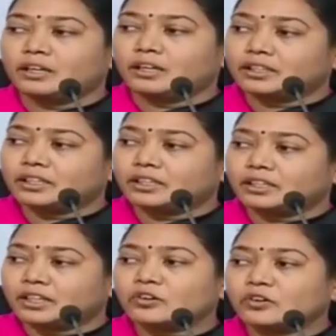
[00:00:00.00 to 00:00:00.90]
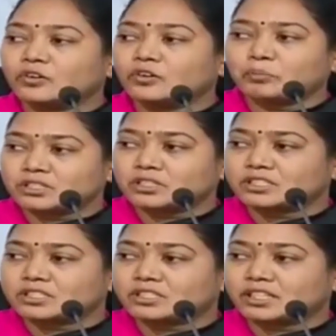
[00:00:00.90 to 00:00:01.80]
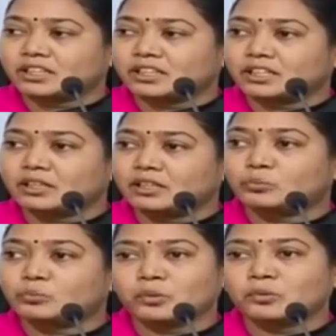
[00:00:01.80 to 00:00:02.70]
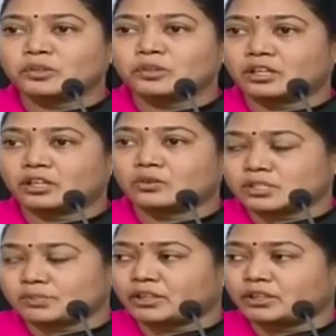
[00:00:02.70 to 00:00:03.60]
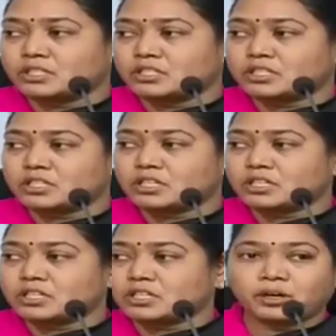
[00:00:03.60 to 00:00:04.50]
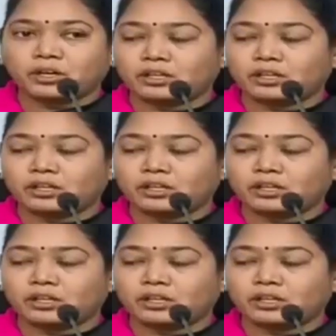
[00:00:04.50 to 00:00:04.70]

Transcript: అతన్ని రిమాండ్ కూడా పంపించడం జరిగిందండి ముఖ్యమంత్రి గారు కూడా స్పందించి ఆ పాప